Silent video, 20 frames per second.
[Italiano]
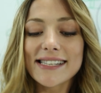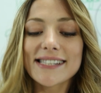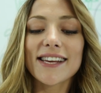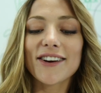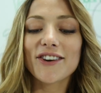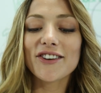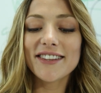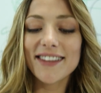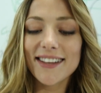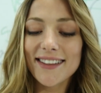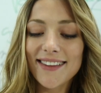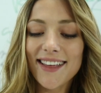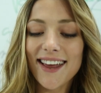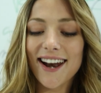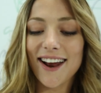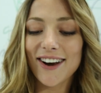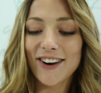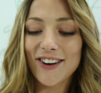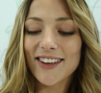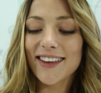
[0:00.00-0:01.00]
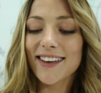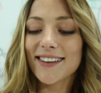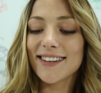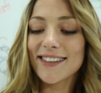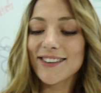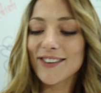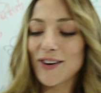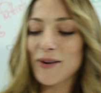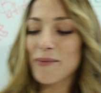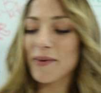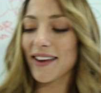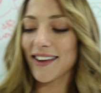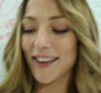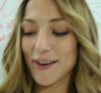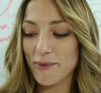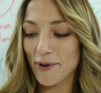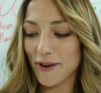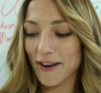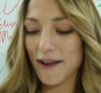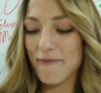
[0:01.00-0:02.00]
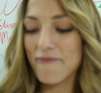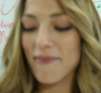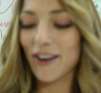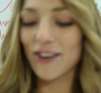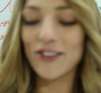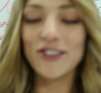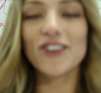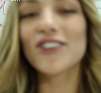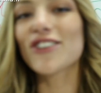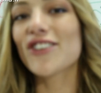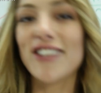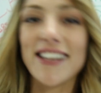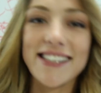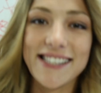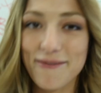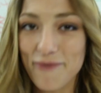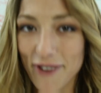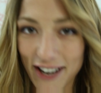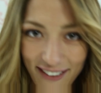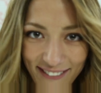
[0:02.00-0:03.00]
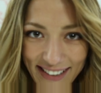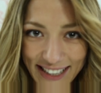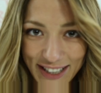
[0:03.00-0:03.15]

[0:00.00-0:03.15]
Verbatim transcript: se contenderanno il titolo per il programma condotto da Simona